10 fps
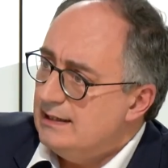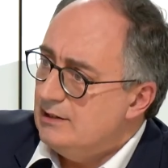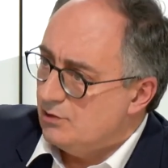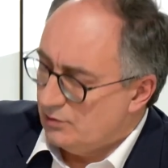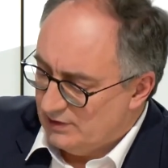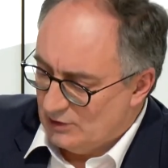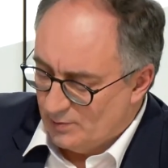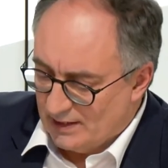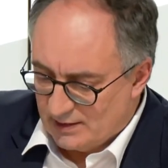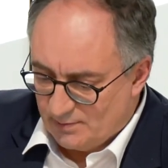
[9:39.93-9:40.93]
et des courtiers
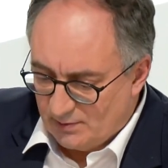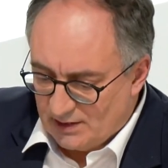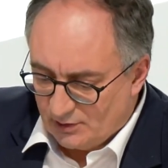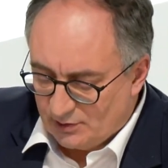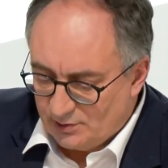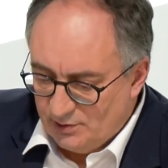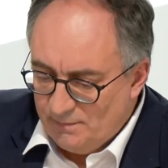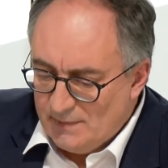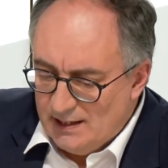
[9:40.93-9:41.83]
OBSP, bien entendu.